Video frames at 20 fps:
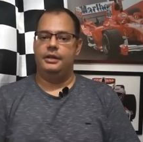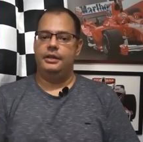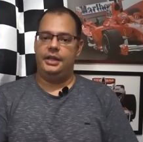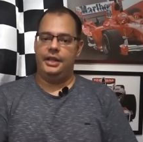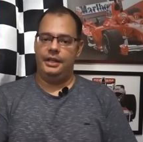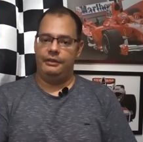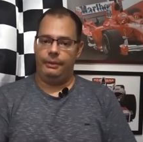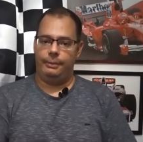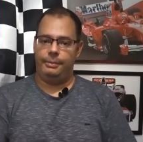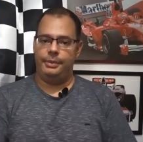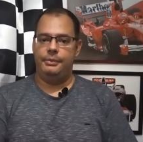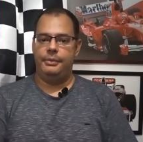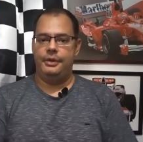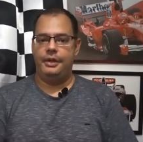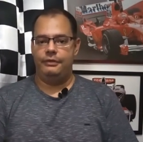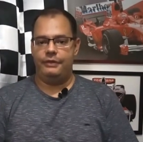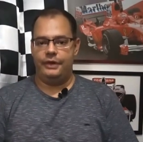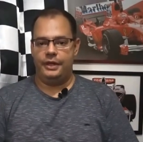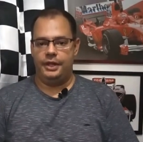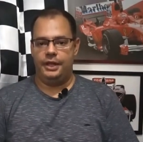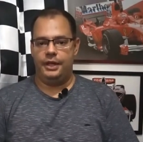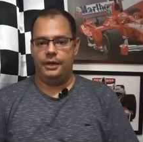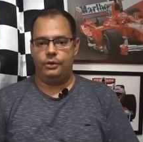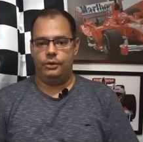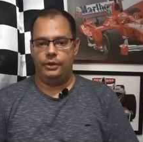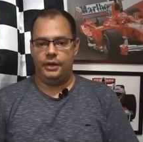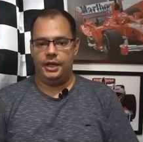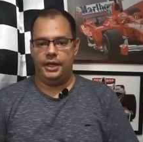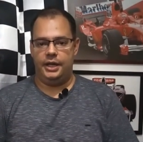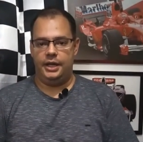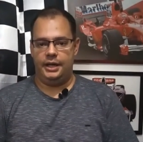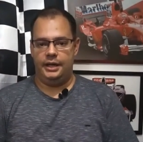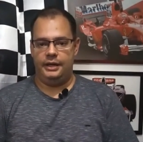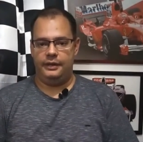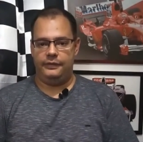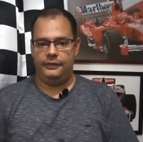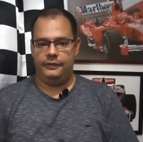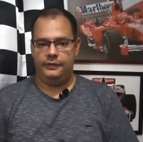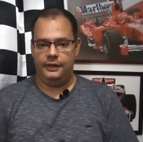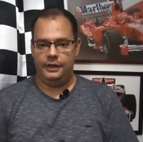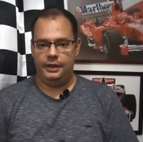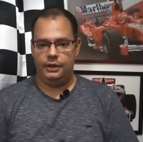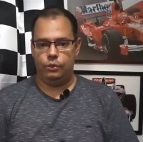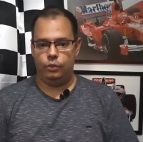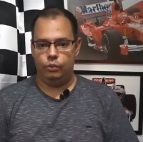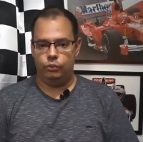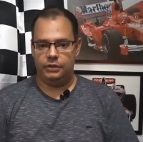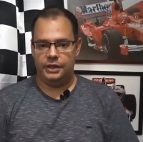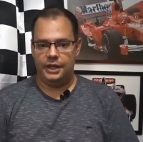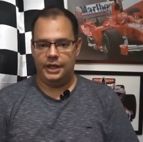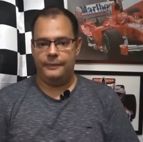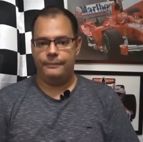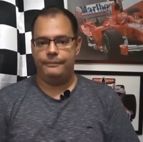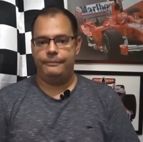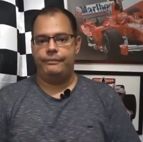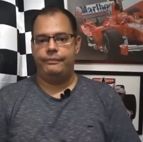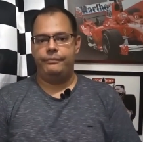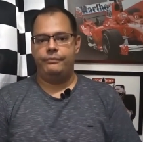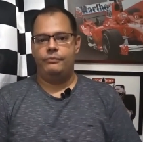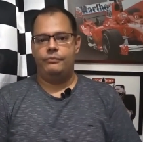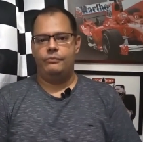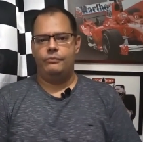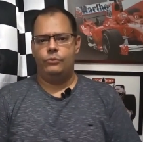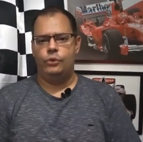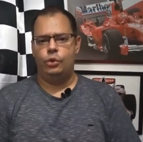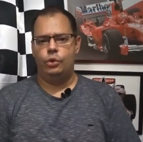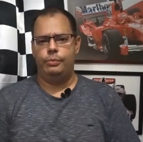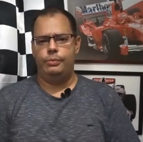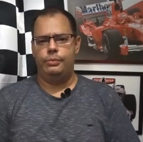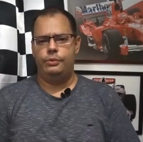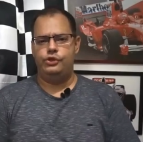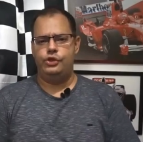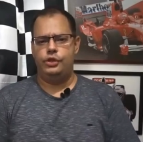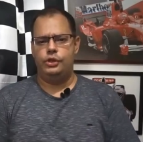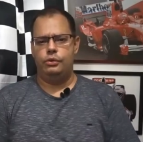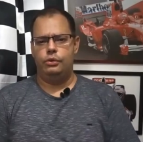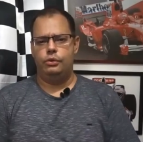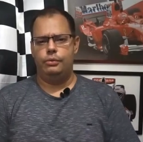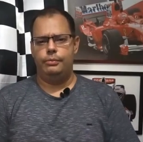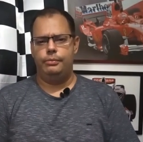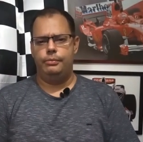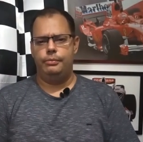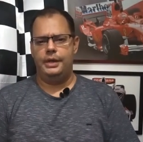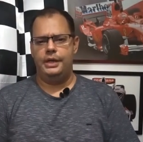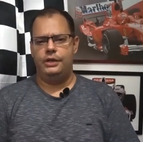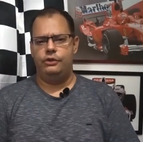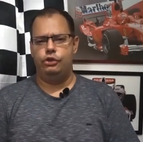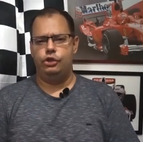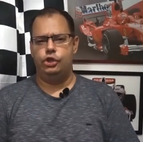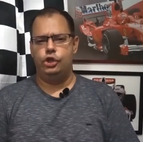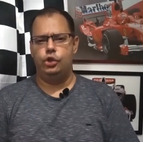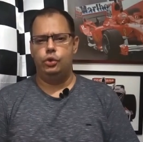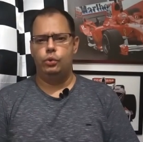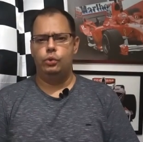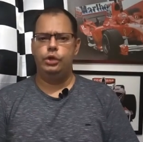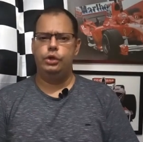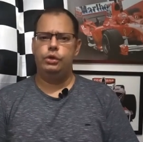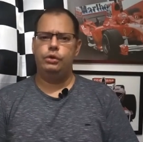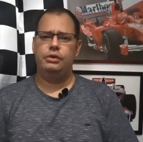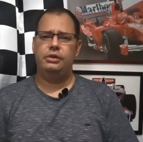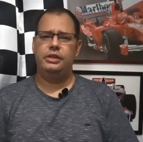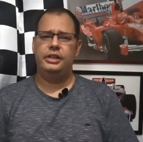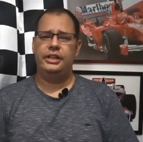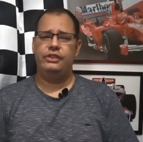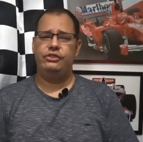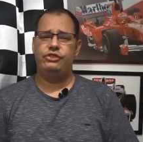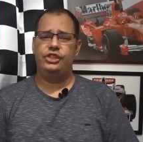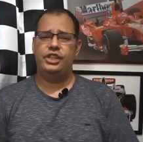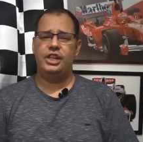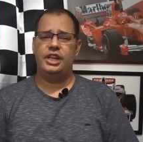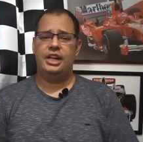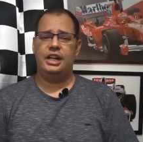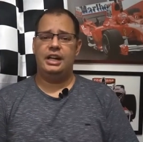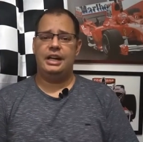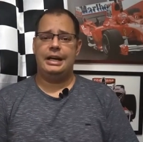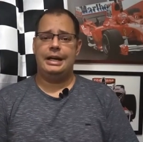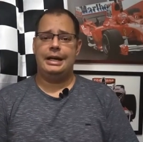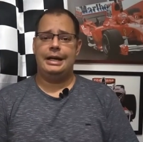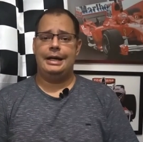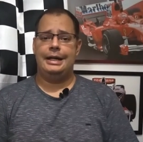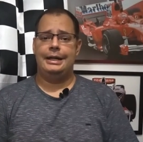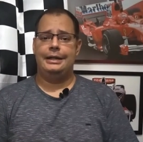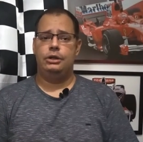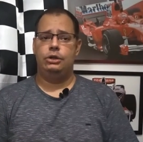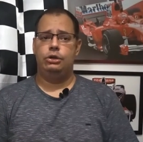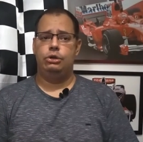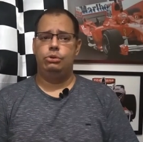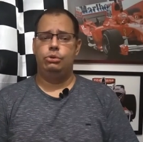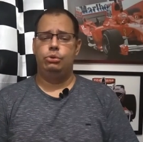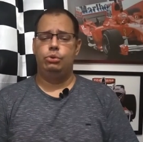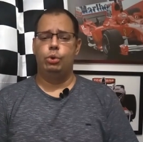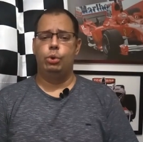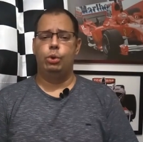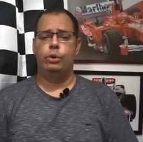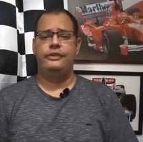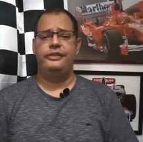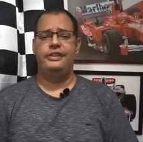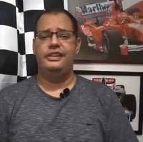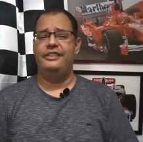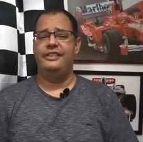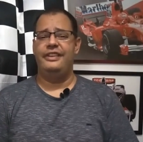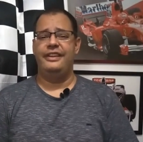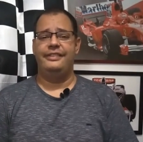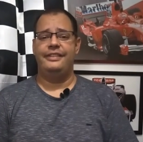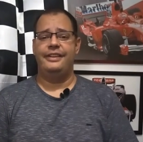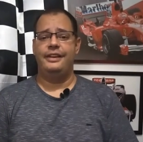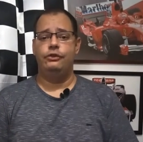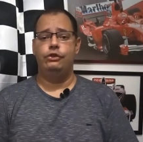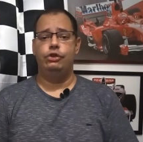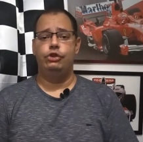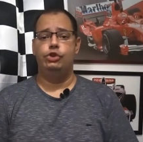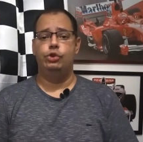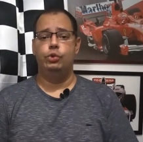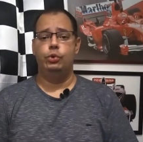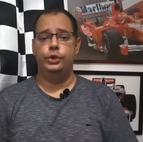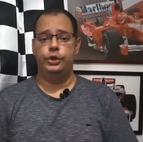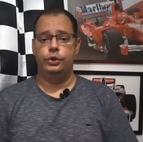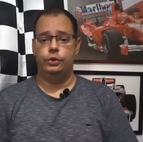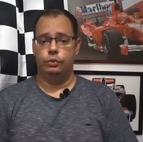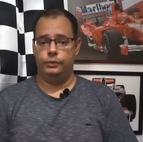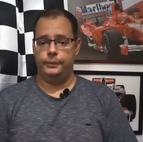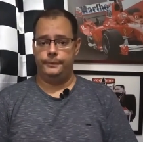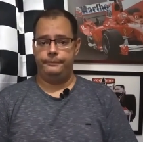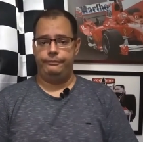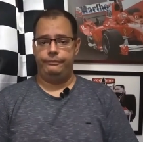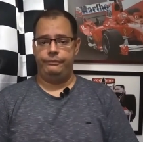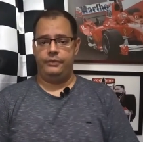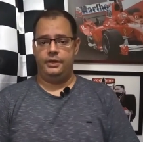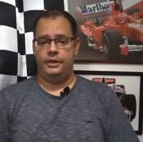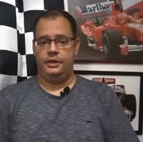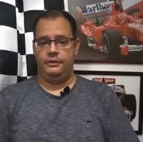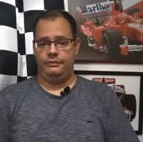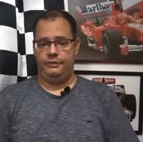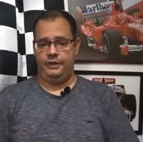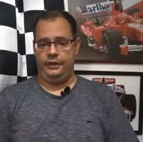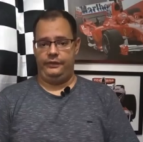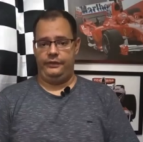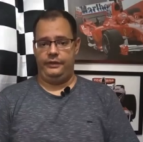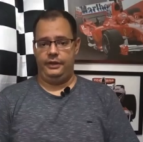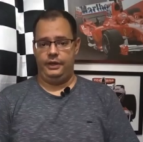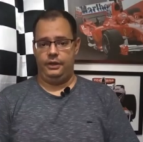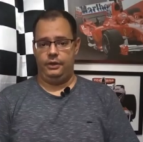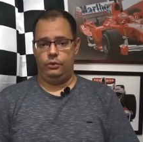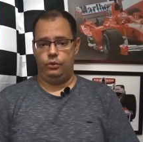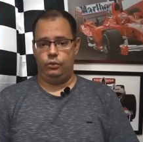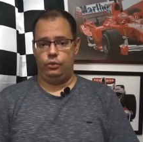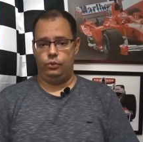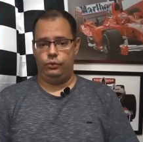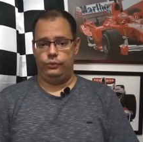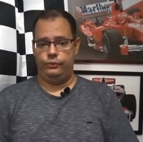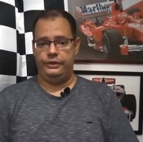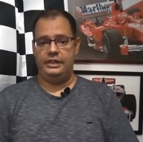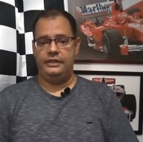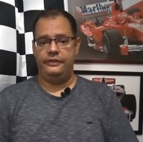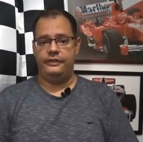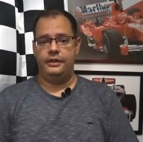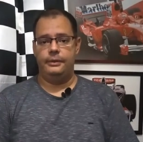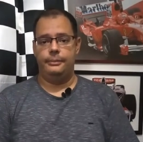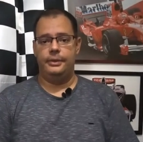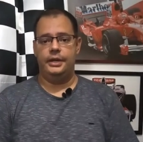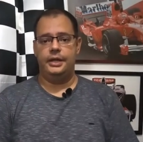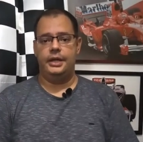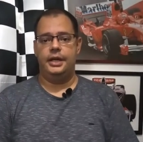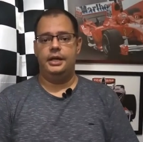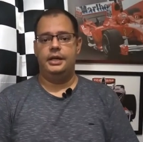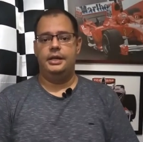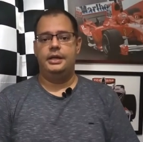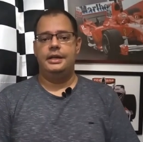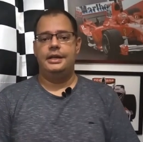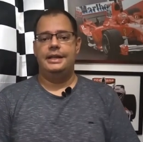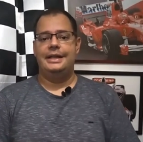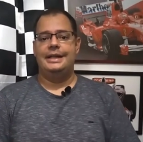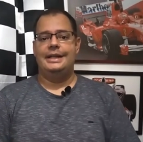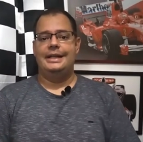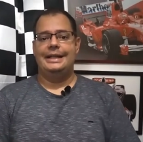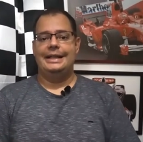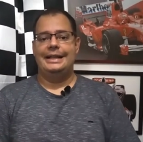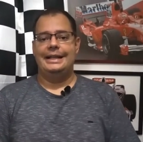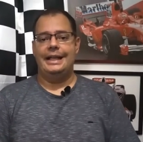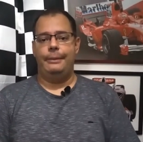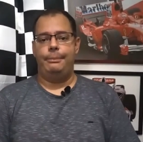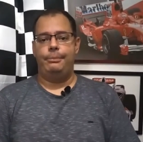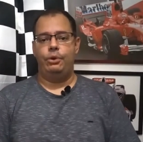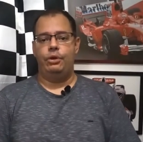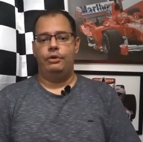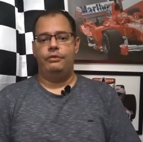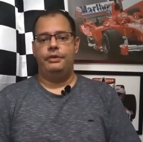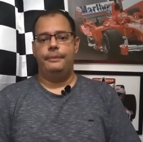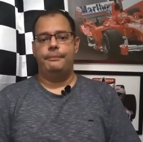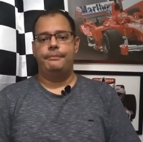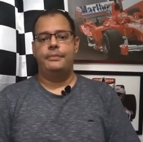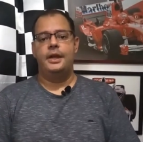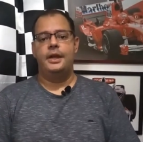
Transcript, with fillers: Teve a primeira e vai ter agora a segunda no, dia, no mês de junho, hoje é dia 14, 16 de junho. Vai ser o fim de semana da prova.